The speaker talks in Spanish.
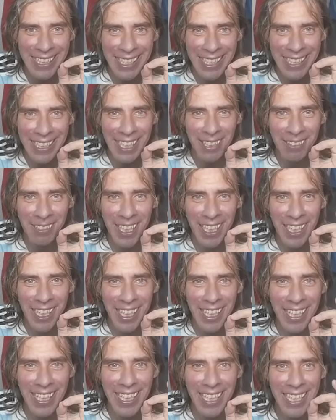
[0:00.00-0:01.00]
tatuaje.
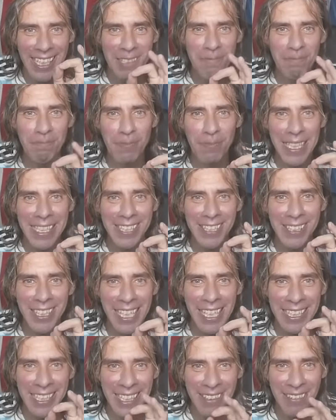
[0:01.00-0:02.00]

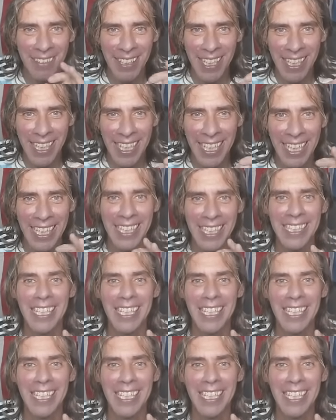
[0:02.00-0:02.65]
Impresionante me va a quedar.